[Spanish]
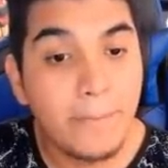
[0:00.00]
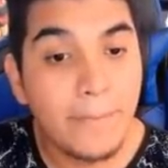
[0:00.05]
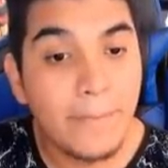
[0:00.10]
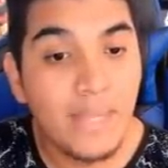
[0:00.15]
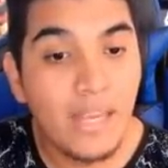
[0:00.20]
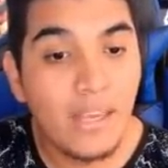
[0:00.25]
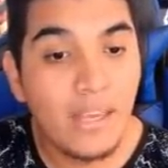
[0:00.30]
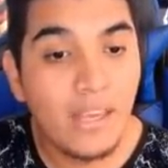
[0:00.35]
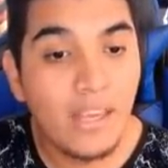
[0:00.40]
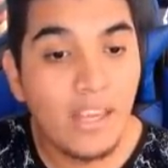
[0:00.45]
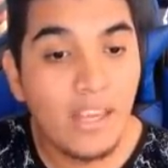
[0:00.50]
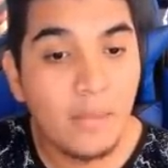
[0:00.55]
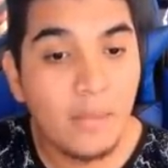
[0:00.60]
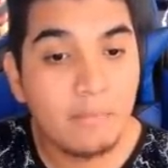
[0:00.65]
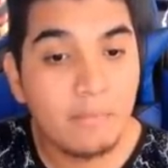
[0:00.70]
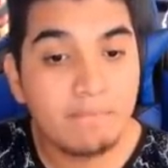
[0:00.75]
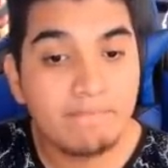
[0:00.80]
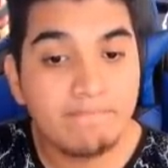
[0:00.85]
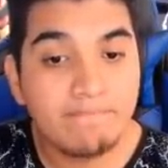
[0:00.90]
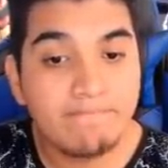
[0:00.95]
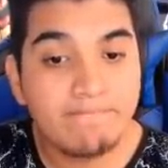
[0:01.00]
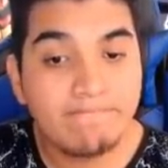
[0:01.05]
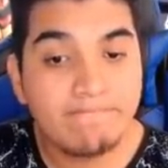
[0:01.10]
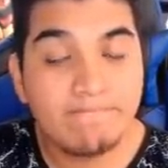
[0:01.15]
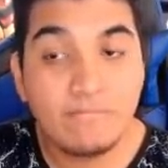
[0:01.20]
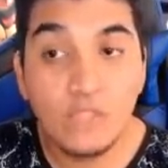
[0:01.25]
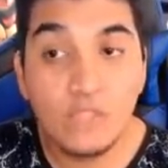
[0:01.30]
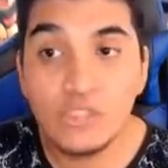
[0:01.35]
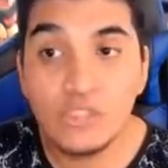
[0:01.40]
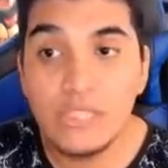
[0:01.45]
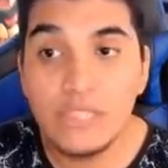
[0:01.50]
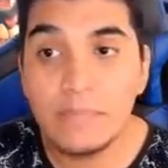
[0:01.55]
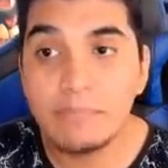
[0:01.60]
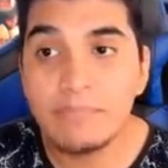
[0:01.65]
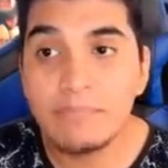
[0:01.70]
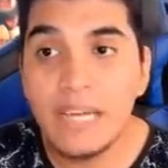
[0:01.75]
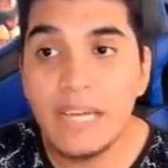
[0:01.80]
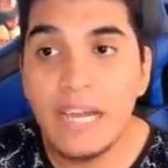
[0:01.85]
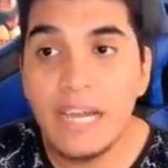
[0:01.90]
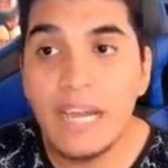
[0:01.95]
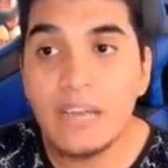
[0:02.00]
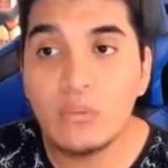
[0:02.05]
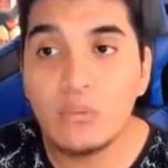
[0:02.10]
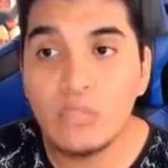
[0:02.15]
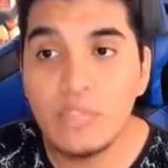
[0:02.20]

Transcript: Em, no sé, algunas